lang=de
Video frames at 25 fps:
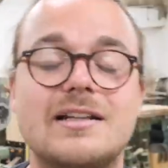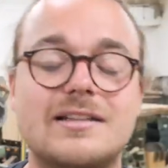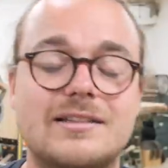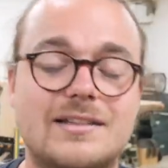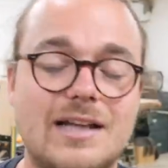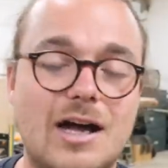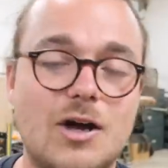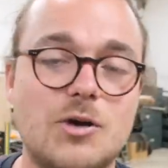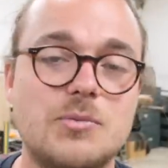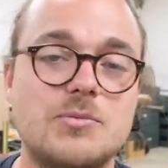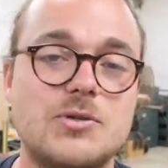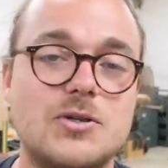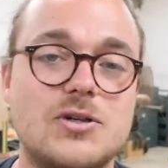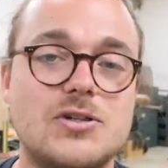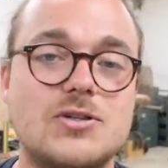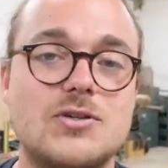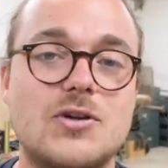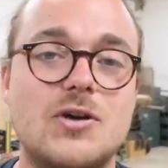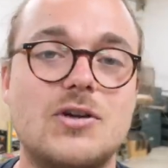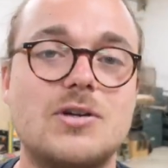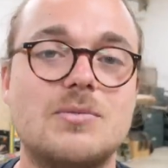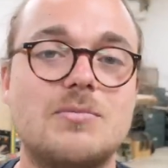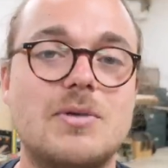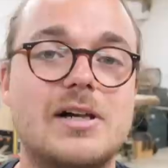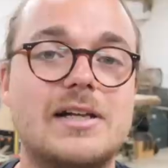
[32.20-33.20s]
Darum soll es
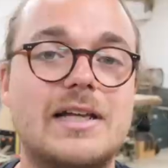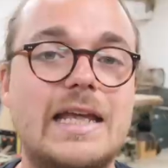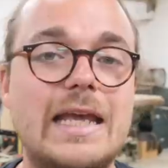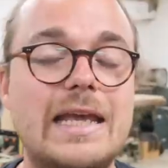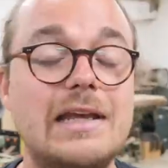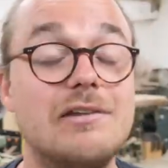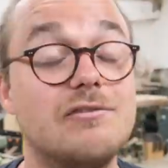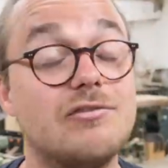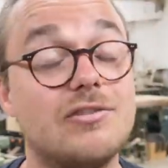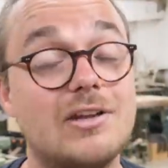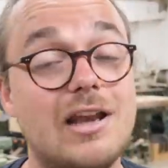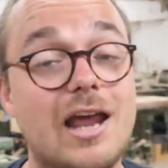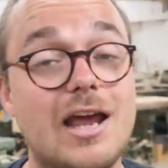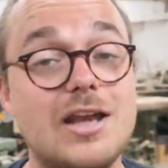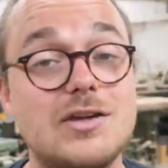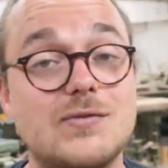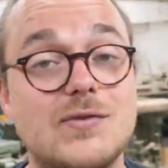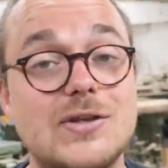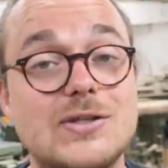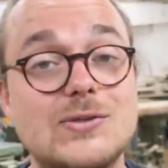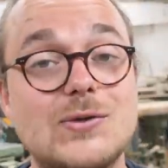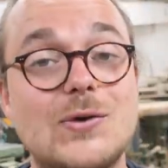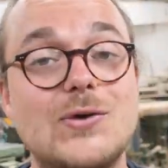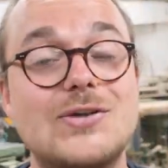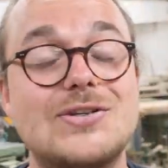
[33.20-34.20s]
heute mal gehen. Vielleicht,
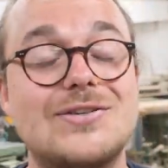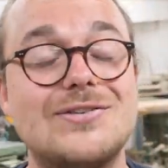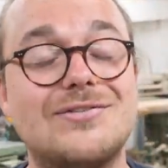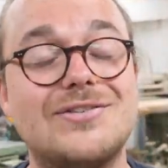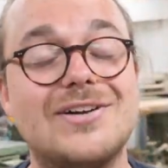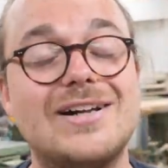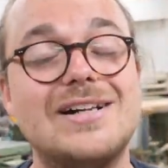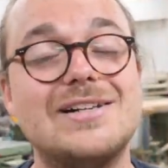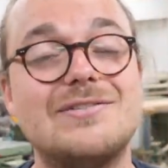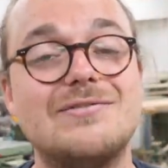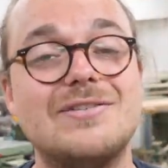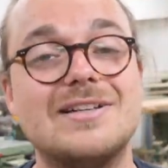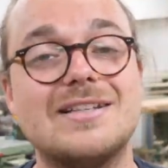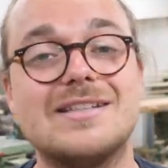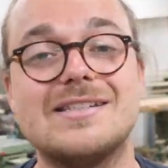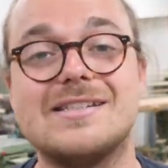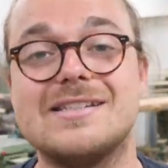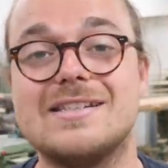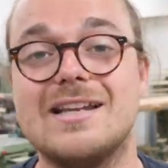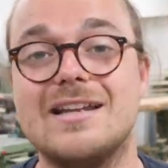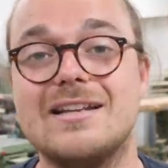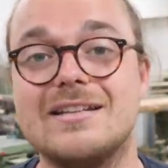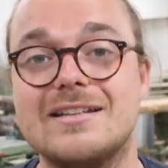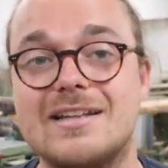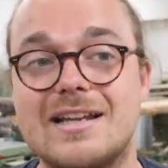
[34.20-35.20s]
wenn es euch gefällt, wird es
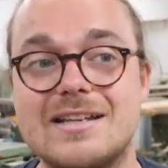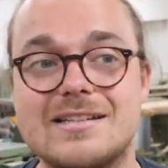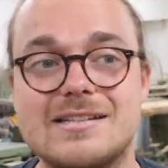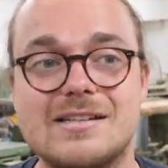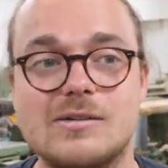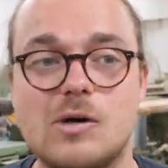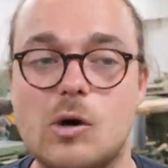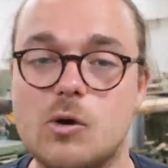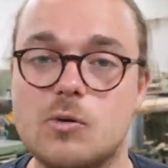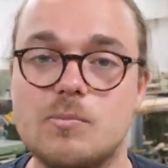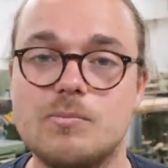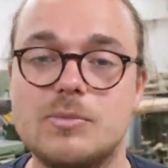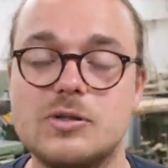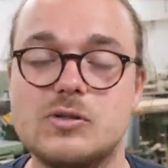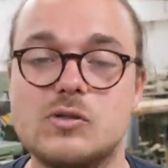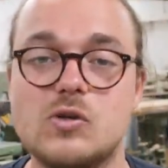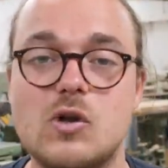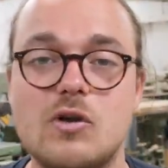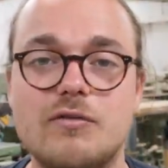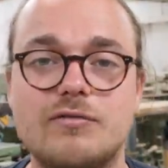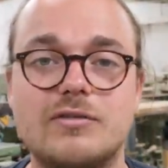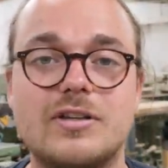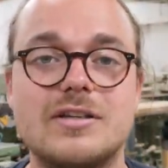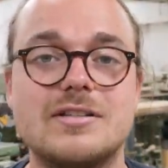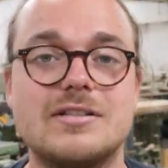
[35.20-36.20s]
dann das auch ein bisschen
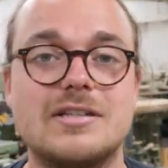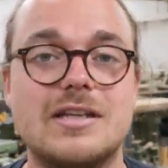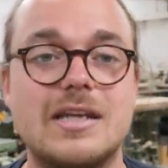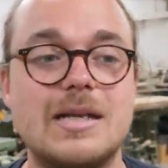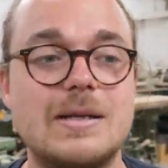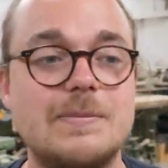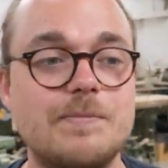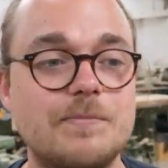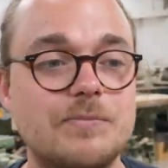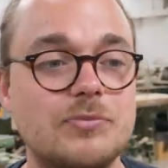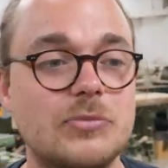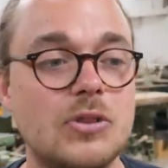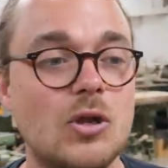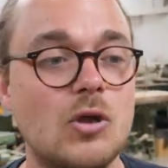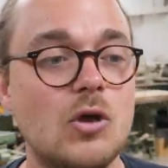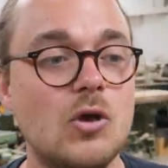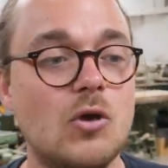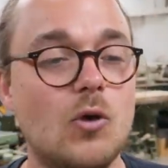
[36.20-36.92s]
öfters geben.